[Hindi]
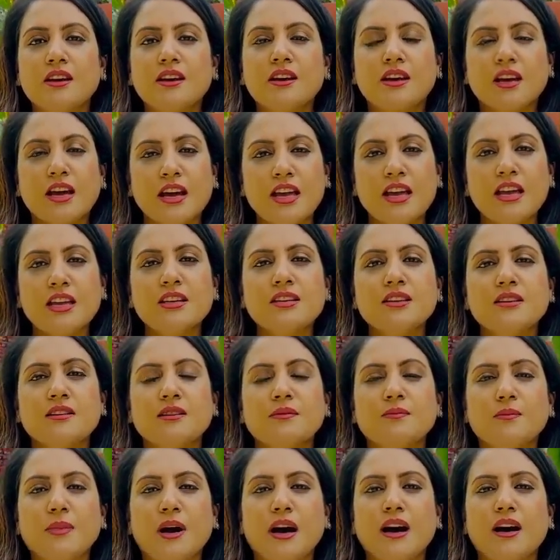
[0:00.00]
कई
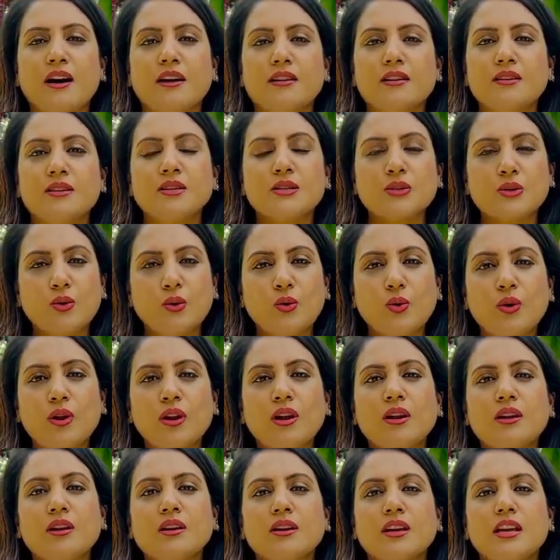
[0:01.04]
बार स्कूल
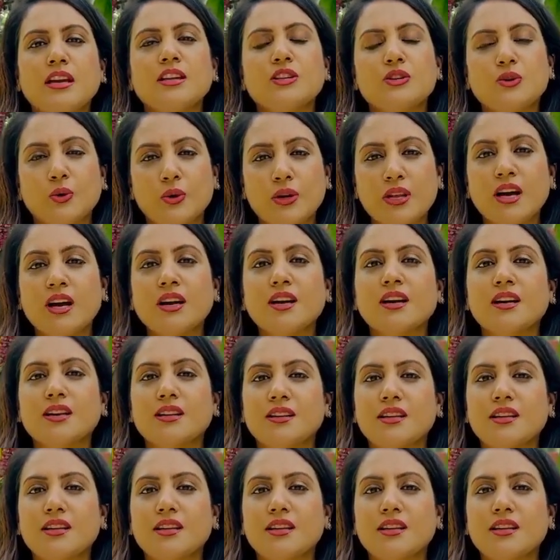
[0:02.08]
की छुट्टियां कर